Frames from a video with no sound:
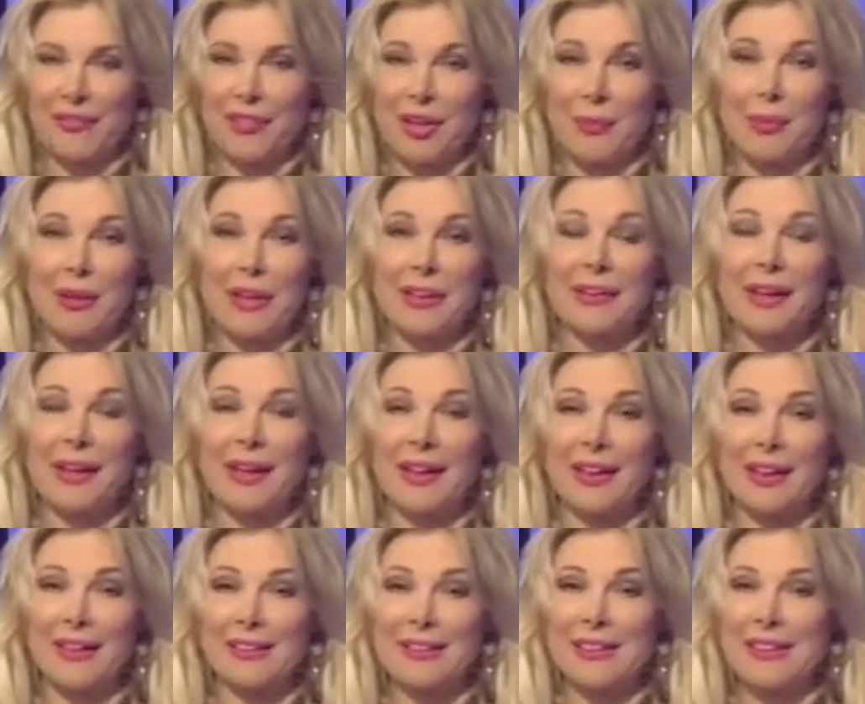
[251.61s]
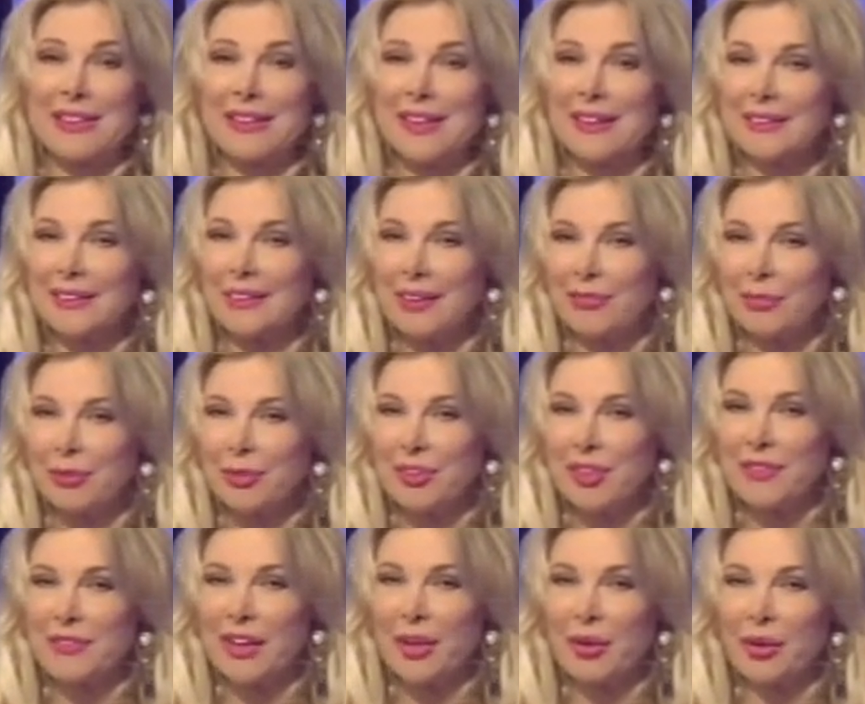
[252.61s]
La viabilità è caratterizzata da
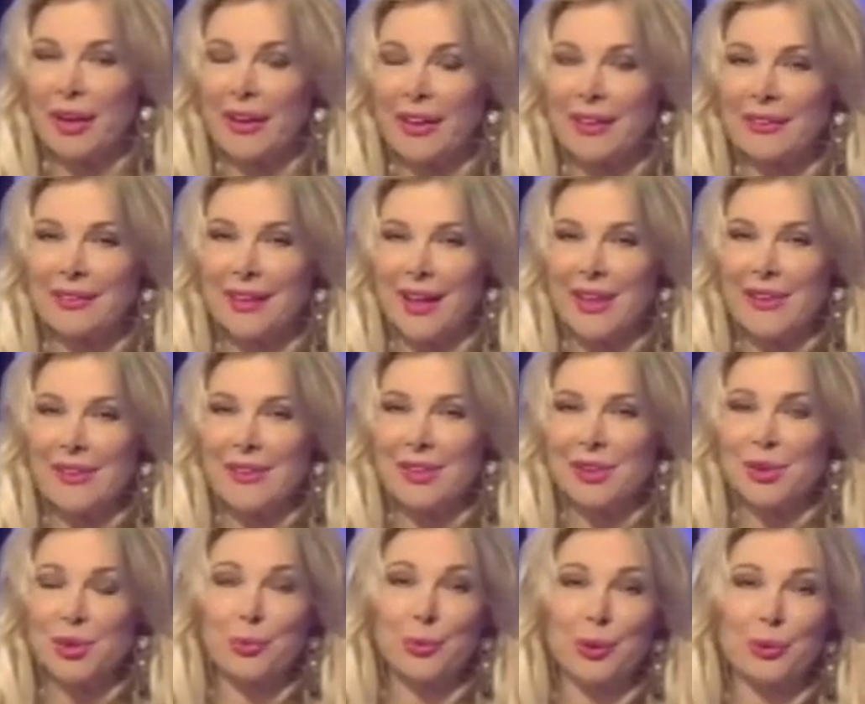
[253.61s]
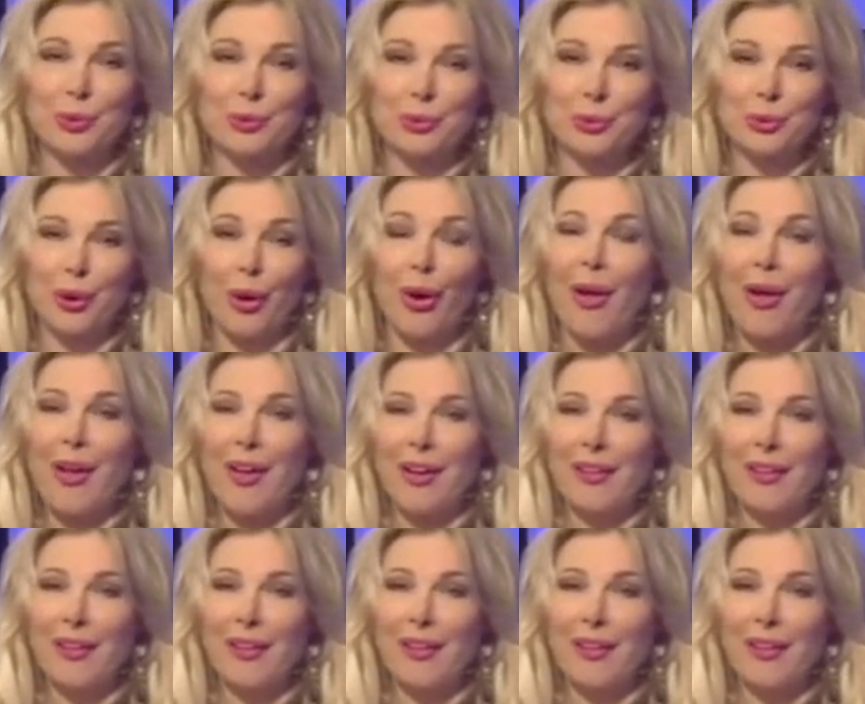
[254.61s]
flussi veicolari intensi, soprattutto